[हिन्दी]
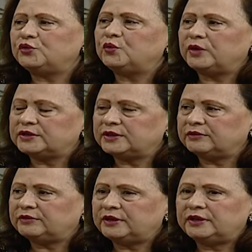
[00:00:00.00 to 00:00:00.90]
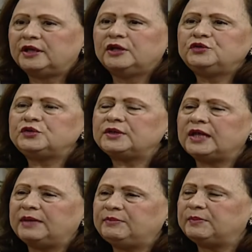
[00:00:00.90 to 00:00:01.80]
शुरू कर सकती है जो
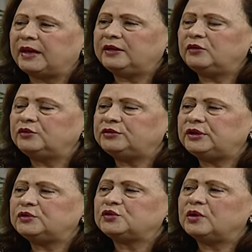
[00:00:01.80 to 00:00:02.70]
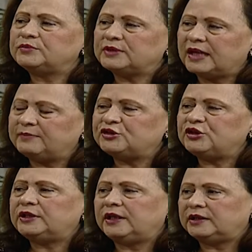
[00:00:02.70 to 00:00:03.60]
सिलाई में माहिर होती है उसको हम सिलाई
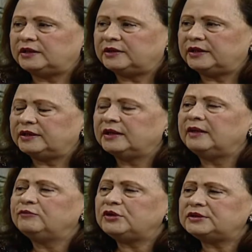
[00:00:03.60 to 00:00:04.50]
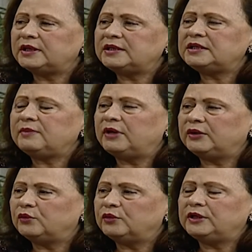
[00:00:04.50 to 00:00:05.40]
मशीन दे देते हैं तो इस तरह से हम
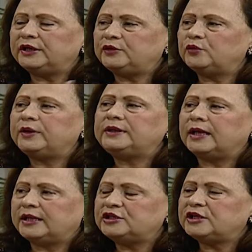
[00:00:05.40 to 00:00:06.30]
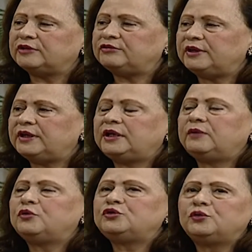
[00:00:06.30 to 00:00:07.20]
लड़कों लड़कियों को इनक्रेज करते हैं कि वो